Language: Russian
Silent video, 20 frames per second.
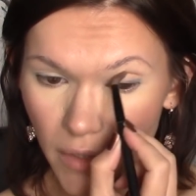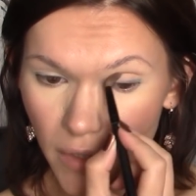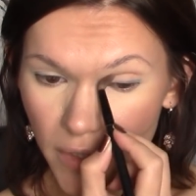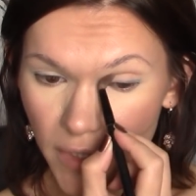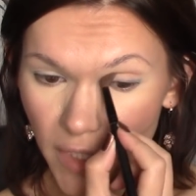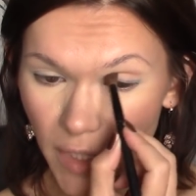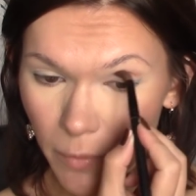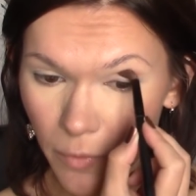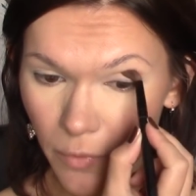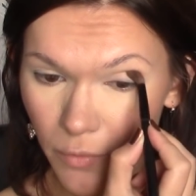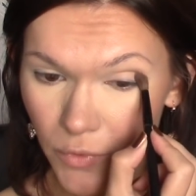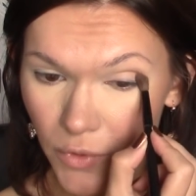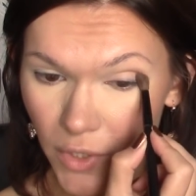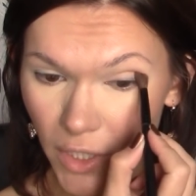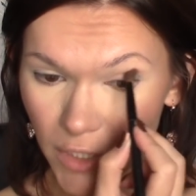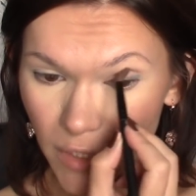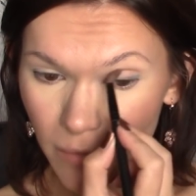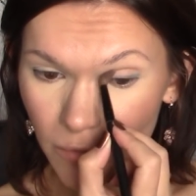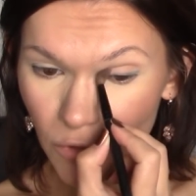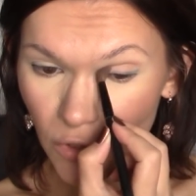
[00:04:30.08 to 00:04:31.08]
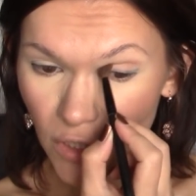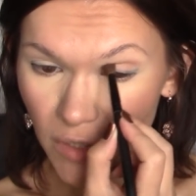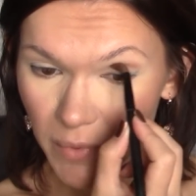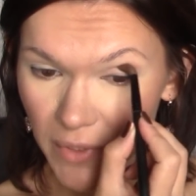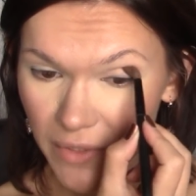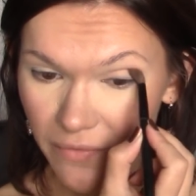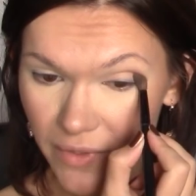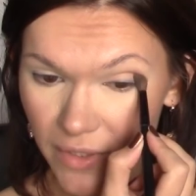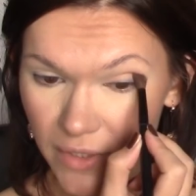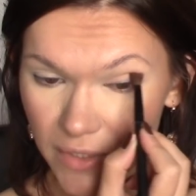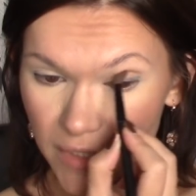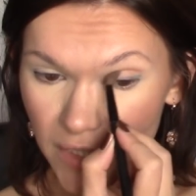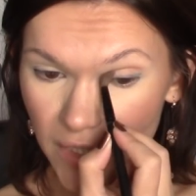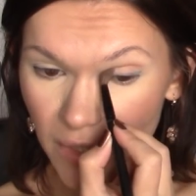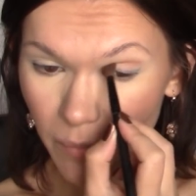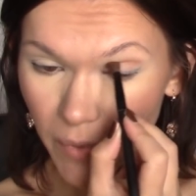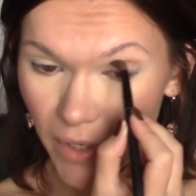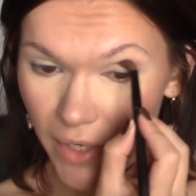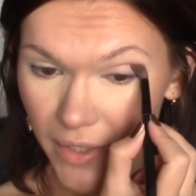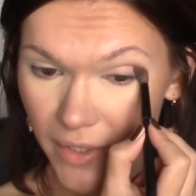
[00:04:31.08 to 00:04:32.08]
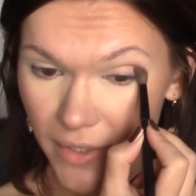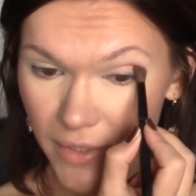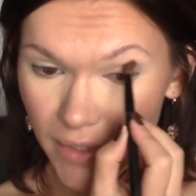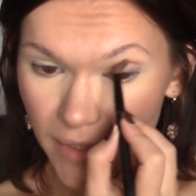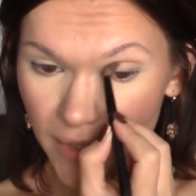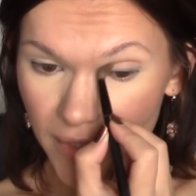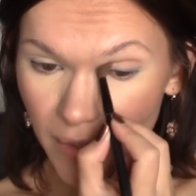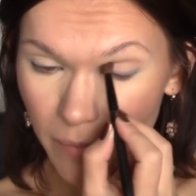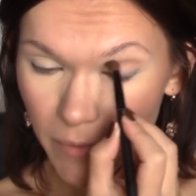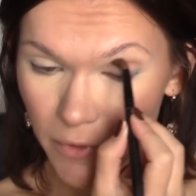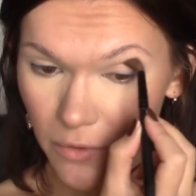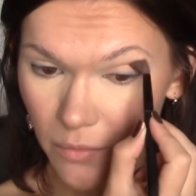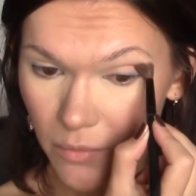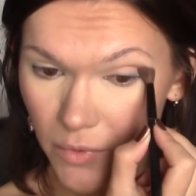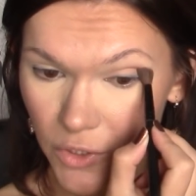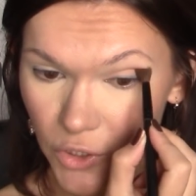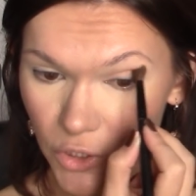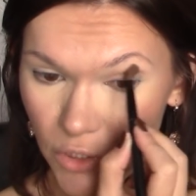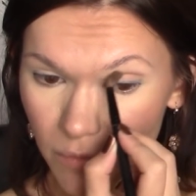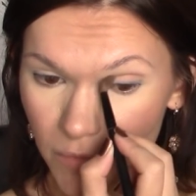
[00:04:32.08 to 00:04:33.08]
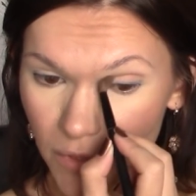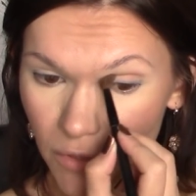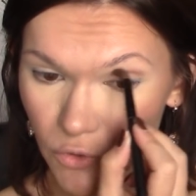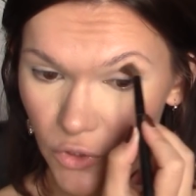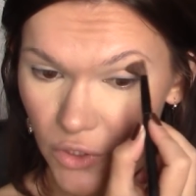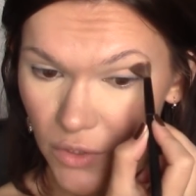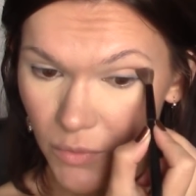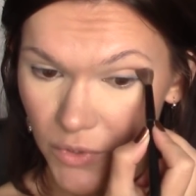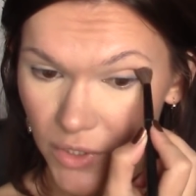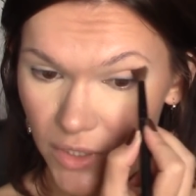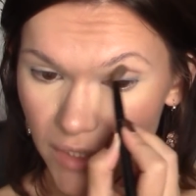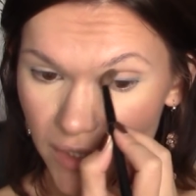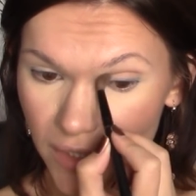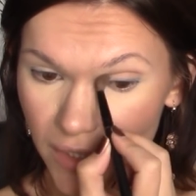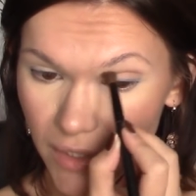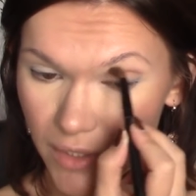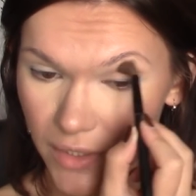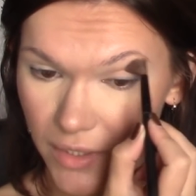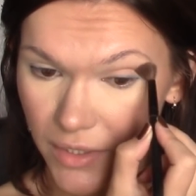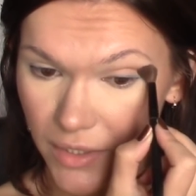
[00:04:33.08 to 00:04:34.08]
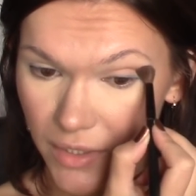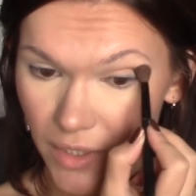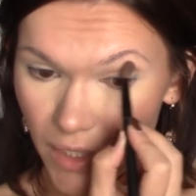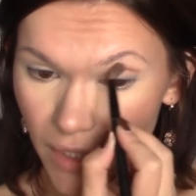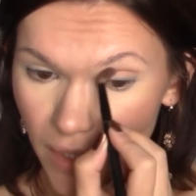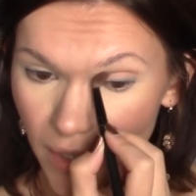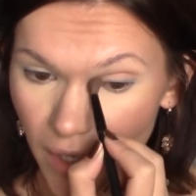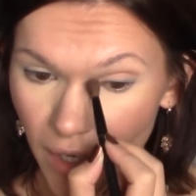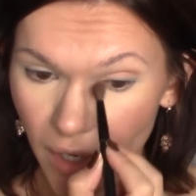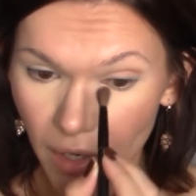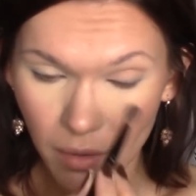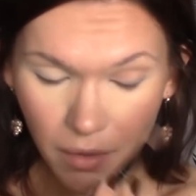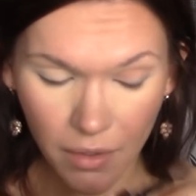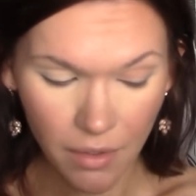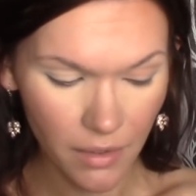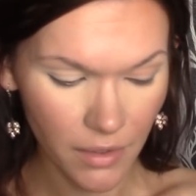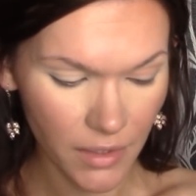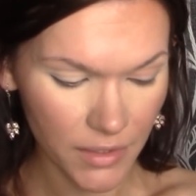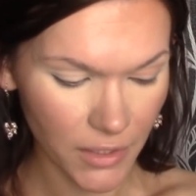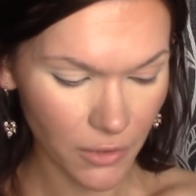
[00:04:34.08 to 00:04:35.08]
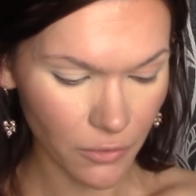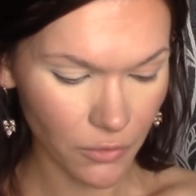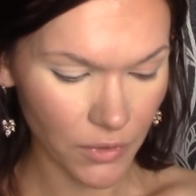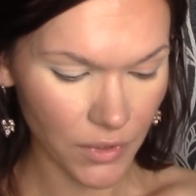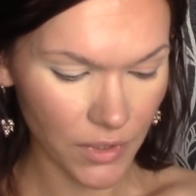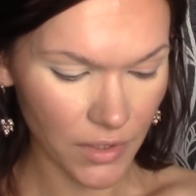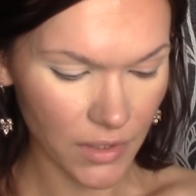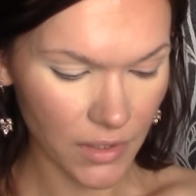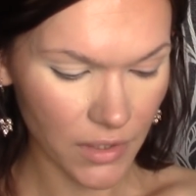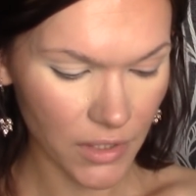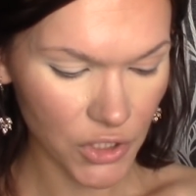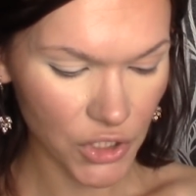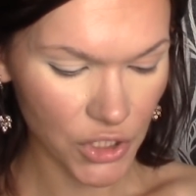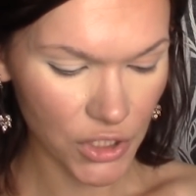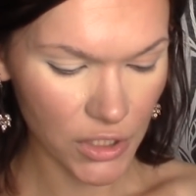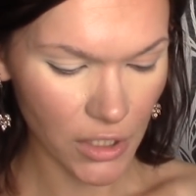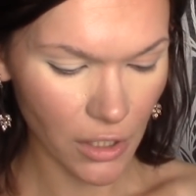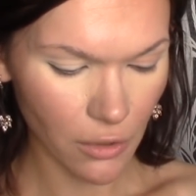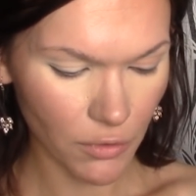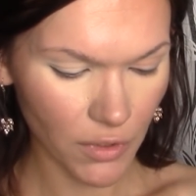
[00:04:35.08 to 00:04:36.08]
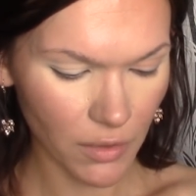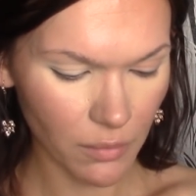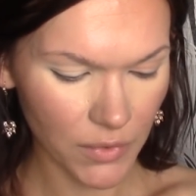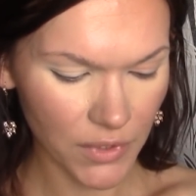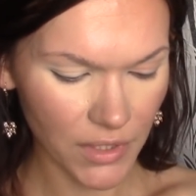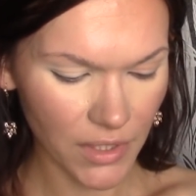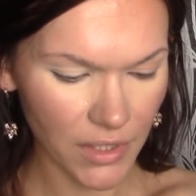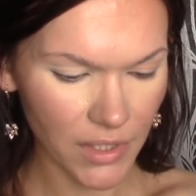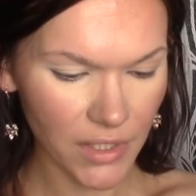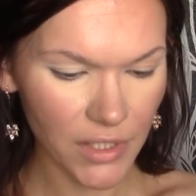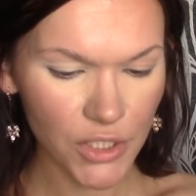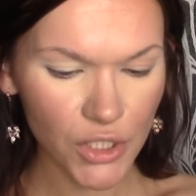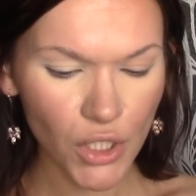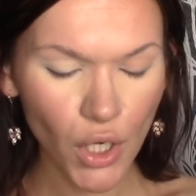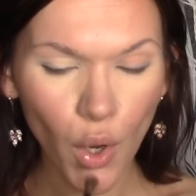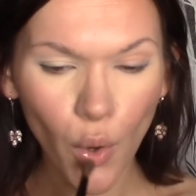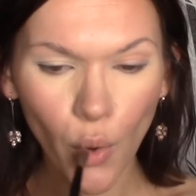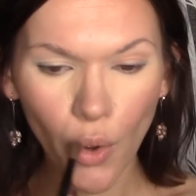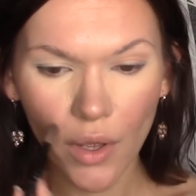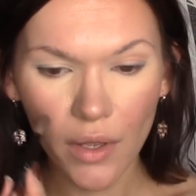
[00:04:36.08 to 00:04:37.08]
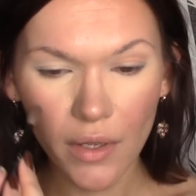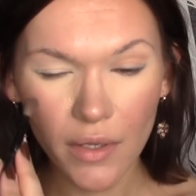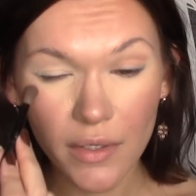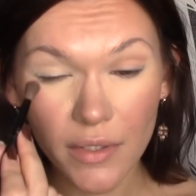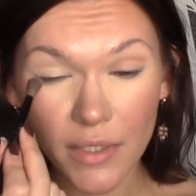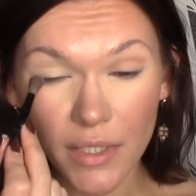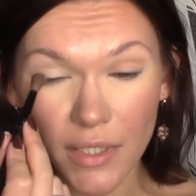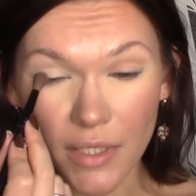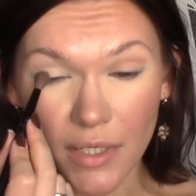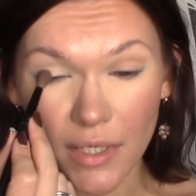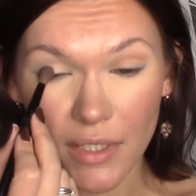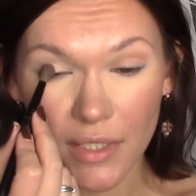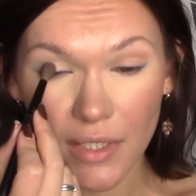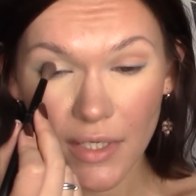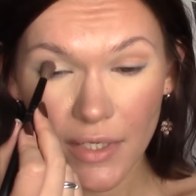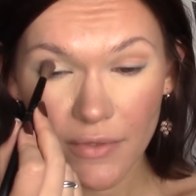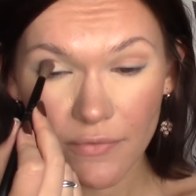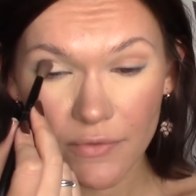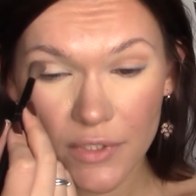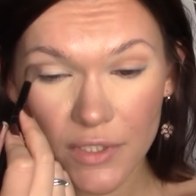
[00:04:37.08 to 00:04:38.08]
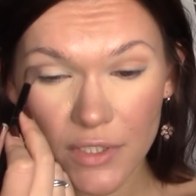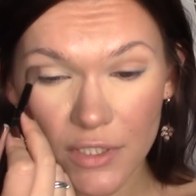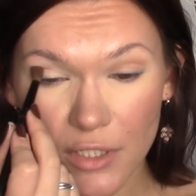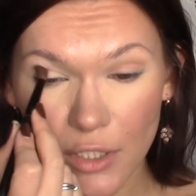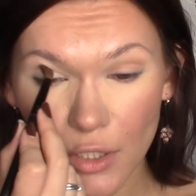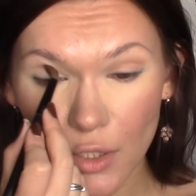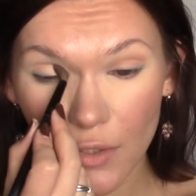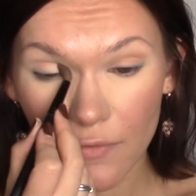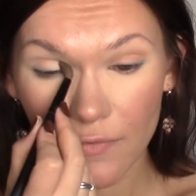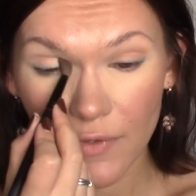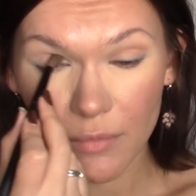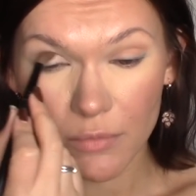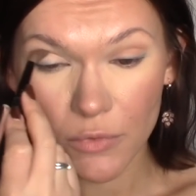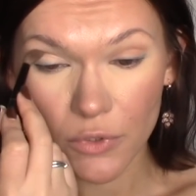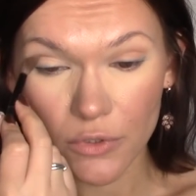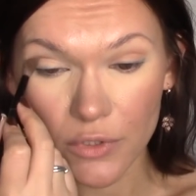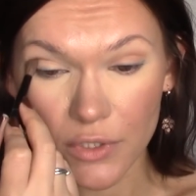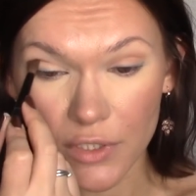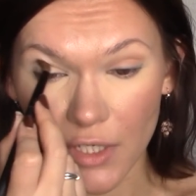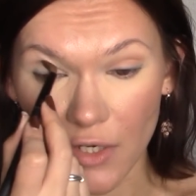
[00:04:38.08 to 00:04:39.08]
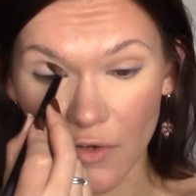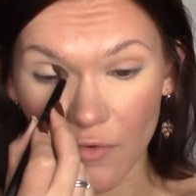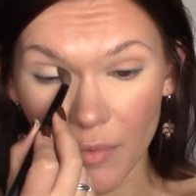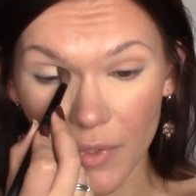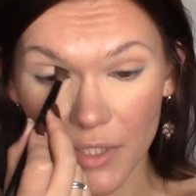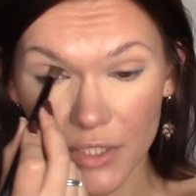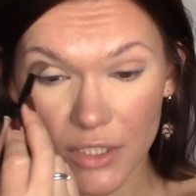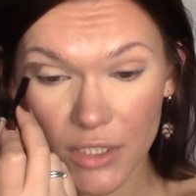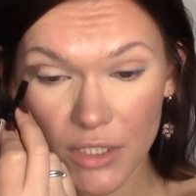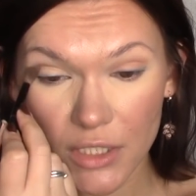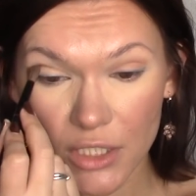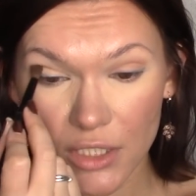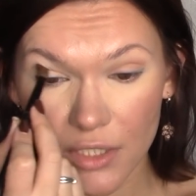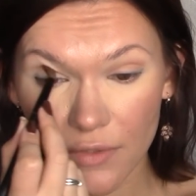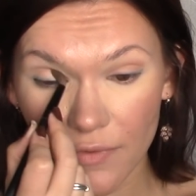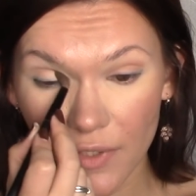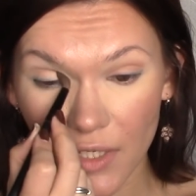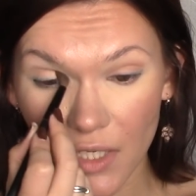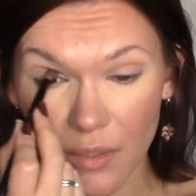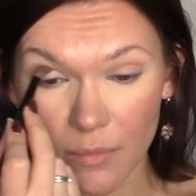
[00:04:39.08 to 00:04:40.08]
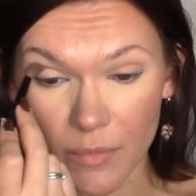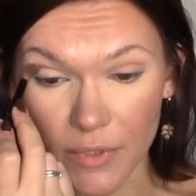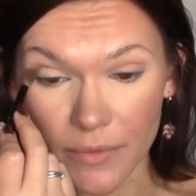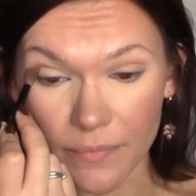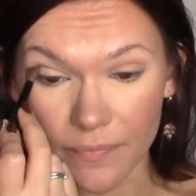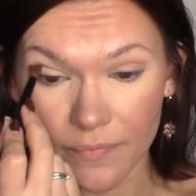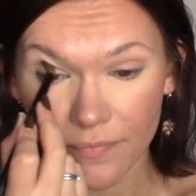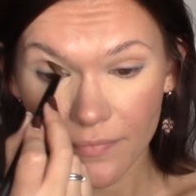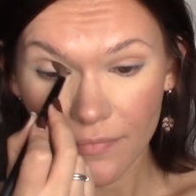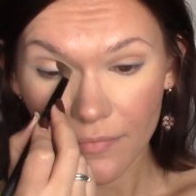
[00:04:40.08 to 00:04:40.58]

Я помню, когда мне только появилась эта палетка, я подумала, что мне нужно будет сделать с ней а, такой рыжий-зеленый макияж. Я такая, я его сделаю вам, друзья, в ближайшее время.